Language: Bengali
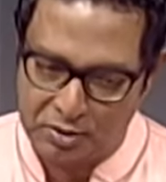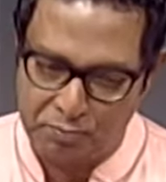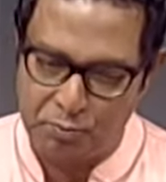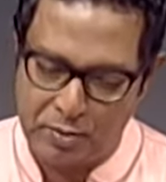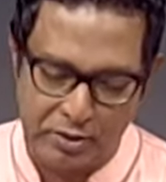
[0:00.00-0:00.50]

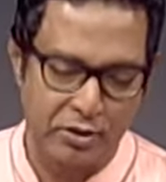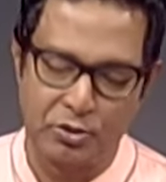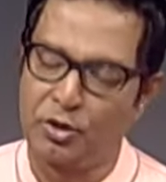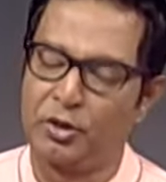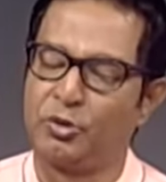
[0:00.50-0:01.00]
মাদ্রাসা
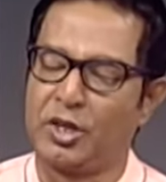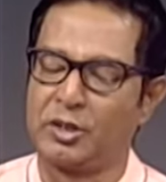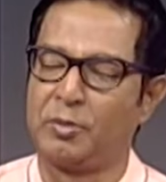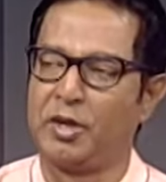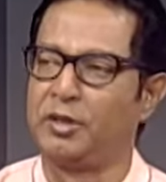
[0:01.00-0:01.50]
ওরা কেউ থাকতে
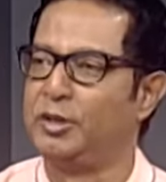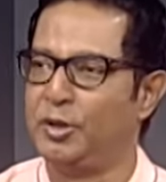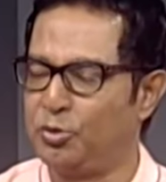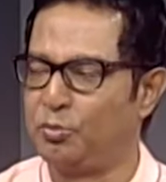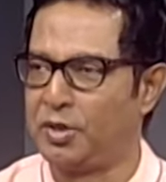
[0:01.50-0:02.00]
পারে না জিনের
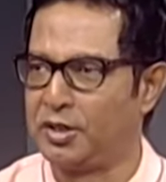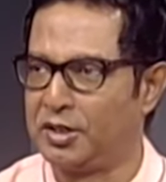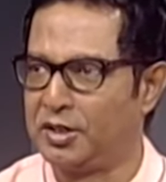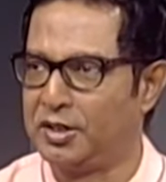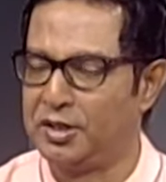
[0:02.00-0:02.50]
উৎপাতে
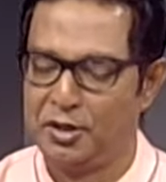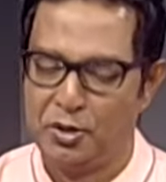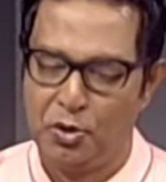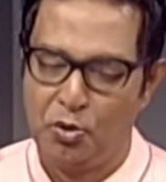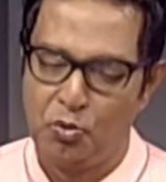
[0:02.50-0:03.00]

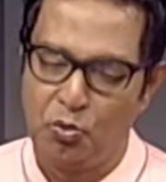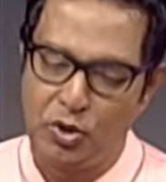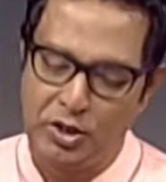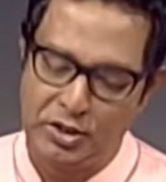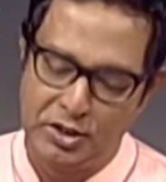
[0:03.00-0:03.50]
ওই
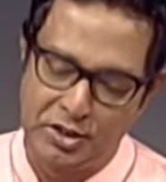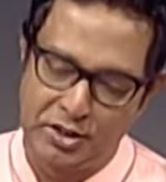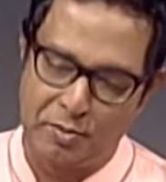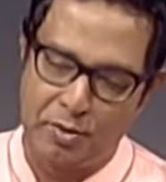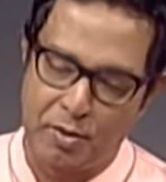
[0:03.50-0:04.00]
জিনিসটা
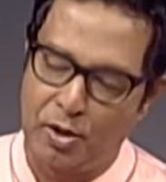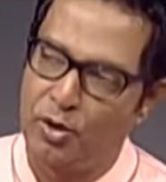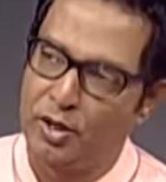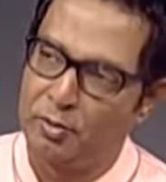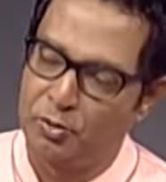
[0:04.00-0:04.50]
আমার ভালো
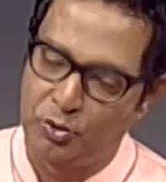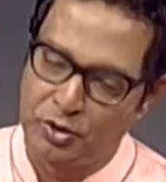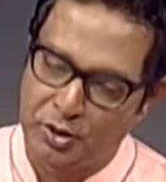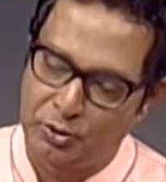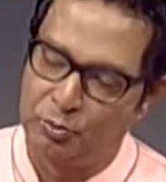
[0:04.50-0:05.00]
লাগে এবং
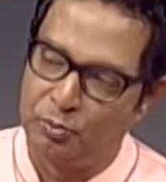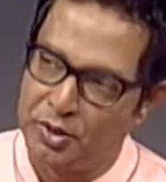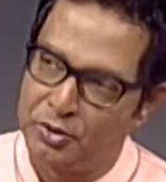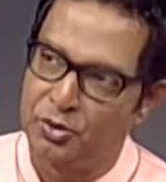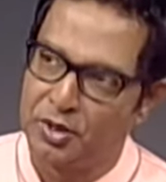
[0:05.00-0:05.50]
ওইটা
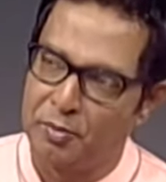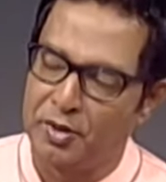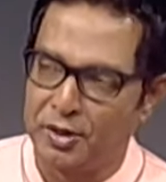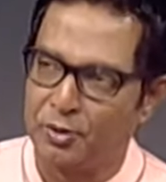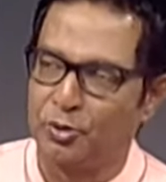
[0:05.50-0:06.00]
বেস করে আমি
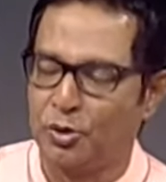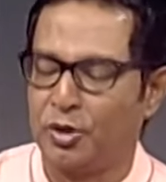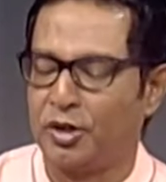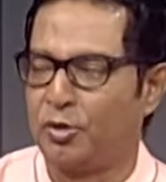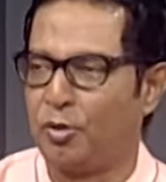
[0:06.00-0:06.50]
একটা তখন
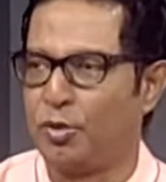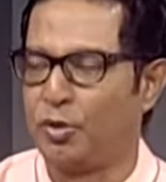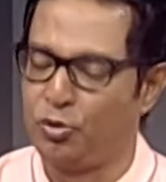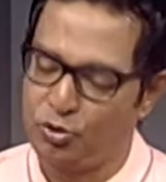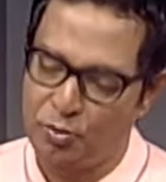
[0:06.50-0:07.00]
একটা গল্প
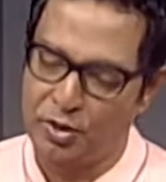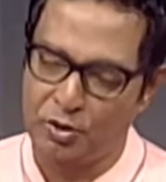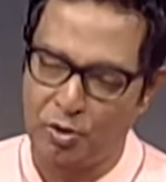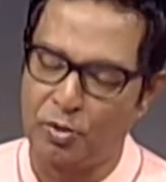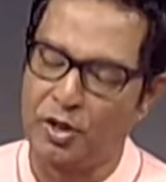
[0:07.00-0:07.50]
ওই সময় একটা
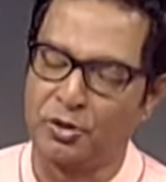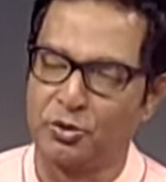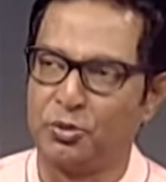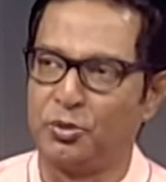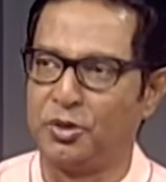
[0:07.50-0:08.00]
গল্প লেখা
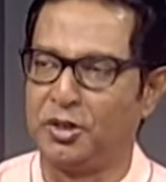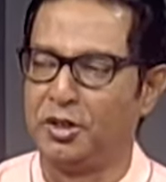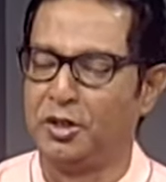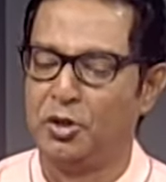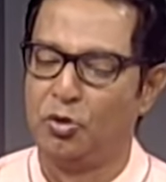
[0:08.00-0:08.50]
শুরু করি
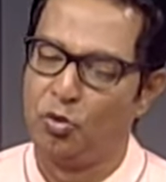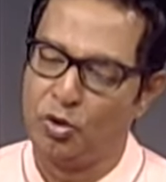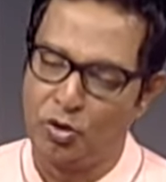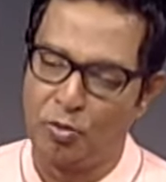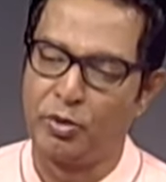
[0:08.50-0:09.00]
ওই
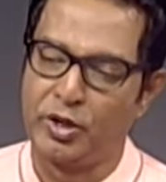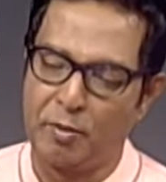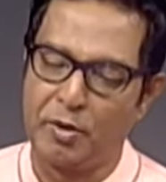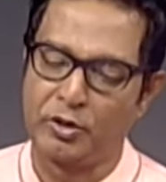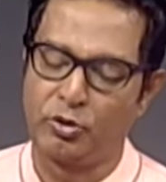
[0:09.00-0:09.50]
গল্পটা
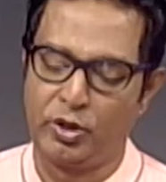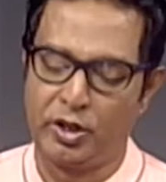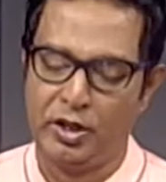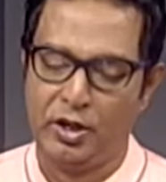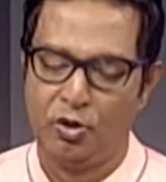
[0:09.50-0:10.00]
আমার আসলে
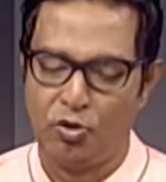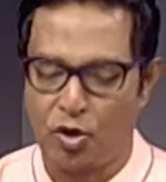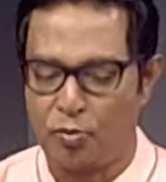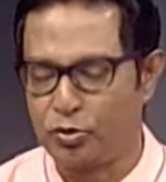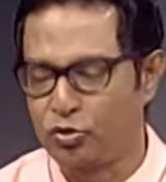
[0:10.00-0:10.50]

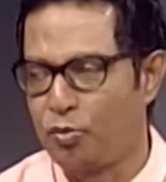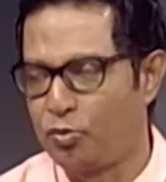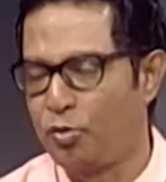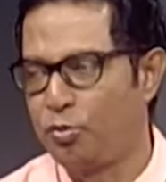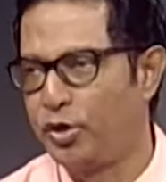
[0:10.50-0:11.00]
গল্প সব
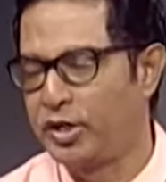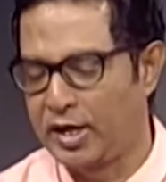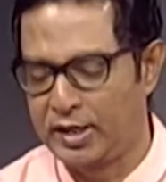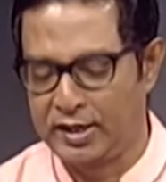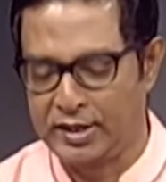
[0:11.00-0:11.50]
গল্প অনেক
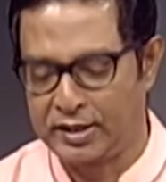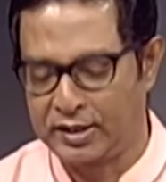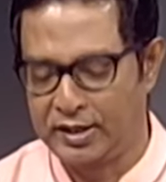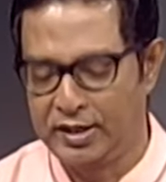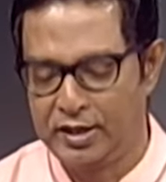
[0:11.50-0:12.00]
আগে লেখা
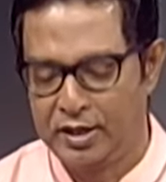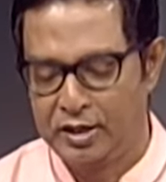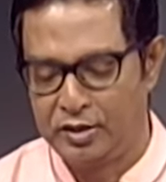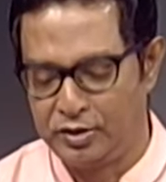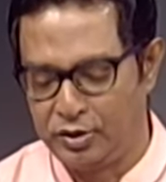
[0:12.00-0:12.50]
থাকে
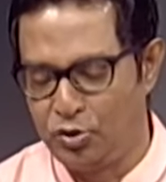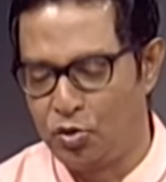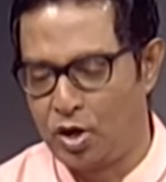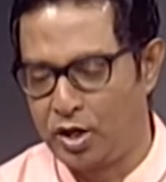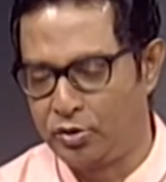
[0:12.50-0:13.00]
জিন
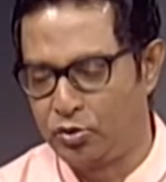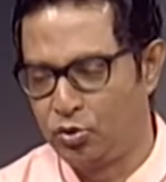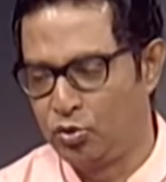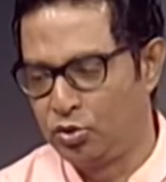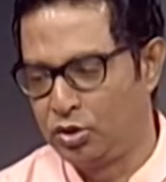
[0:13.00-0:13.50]
ওয়ান টু
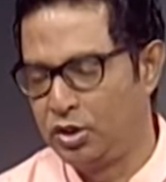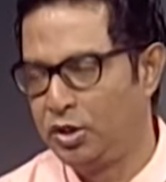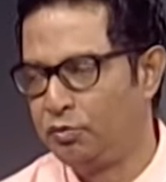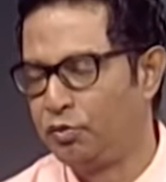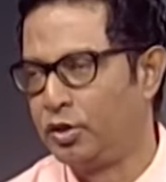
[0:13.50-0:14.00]
থ্রি
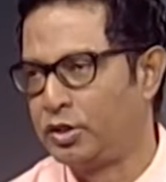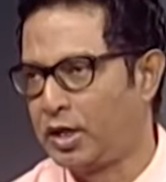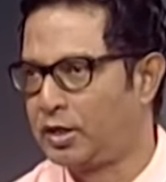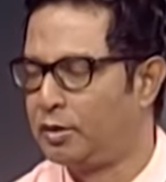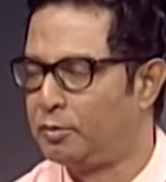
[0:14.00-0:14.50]
ফোর
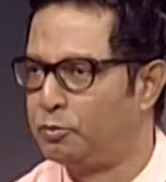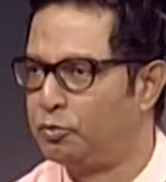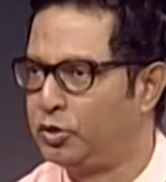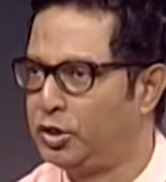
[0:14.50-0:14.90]
চারটা থ্রি